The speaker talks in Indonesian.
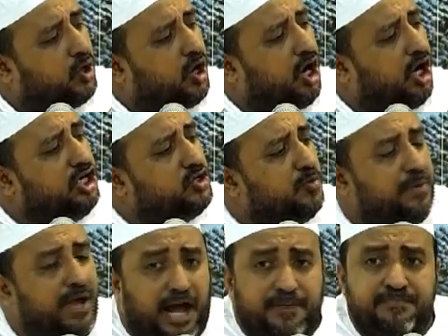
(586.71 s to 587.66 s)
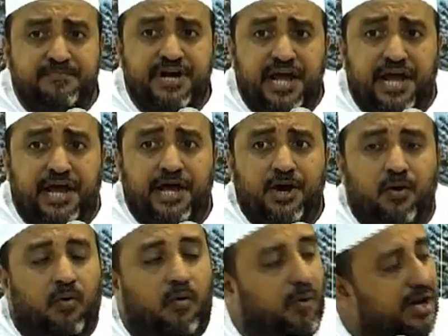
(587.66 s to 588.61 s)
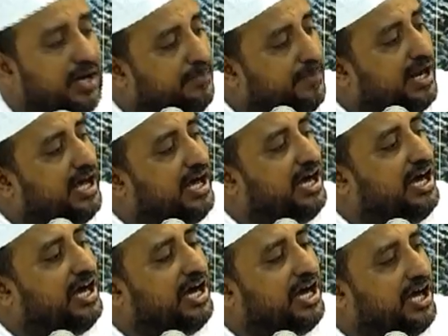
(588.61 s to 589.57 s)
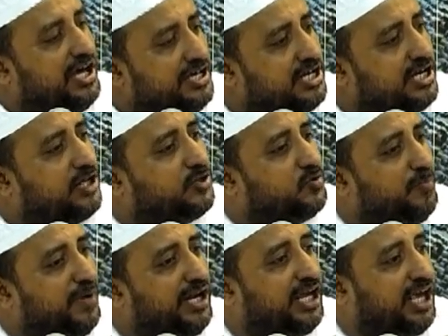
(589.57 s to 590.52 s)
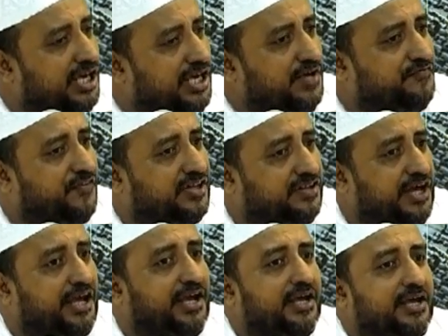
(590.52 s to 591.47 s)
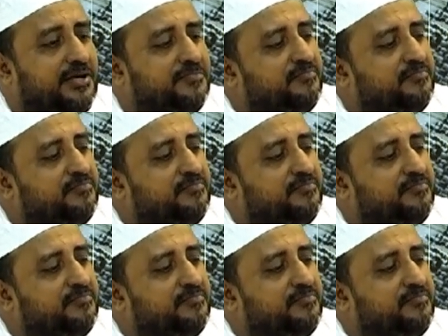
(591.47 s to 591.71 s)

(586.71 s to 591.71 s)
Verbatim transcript: ra'du bihamdihi wal malaikatu min khifatih